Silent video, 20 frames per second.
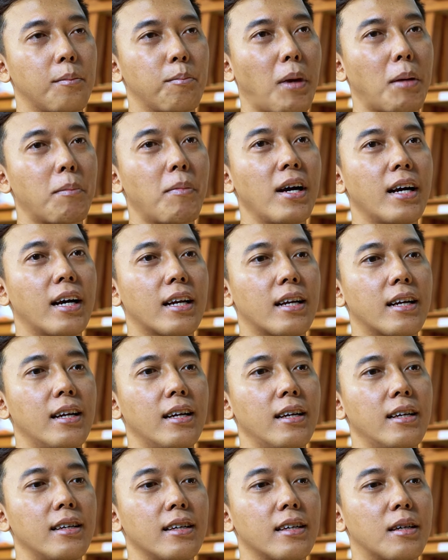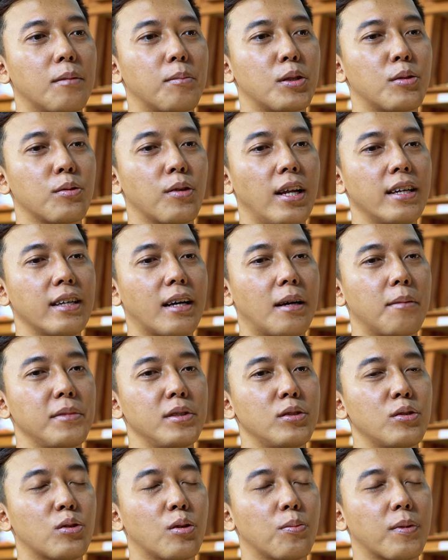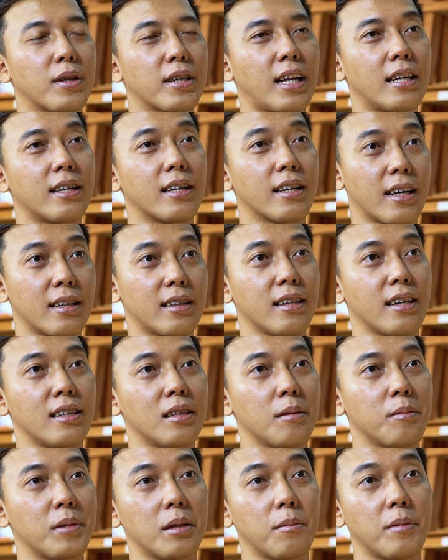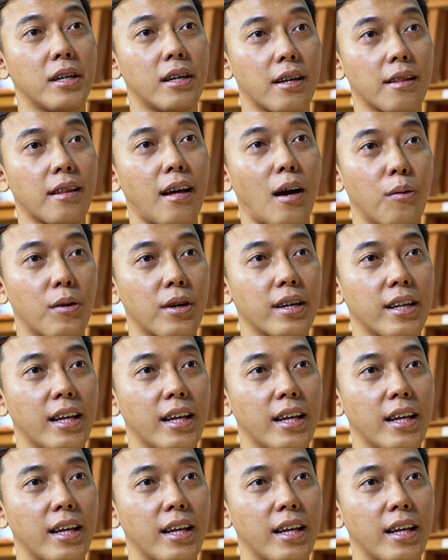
Memang karena kebetulan kami cukup kenal dekat dengan teman-teman Earth Tower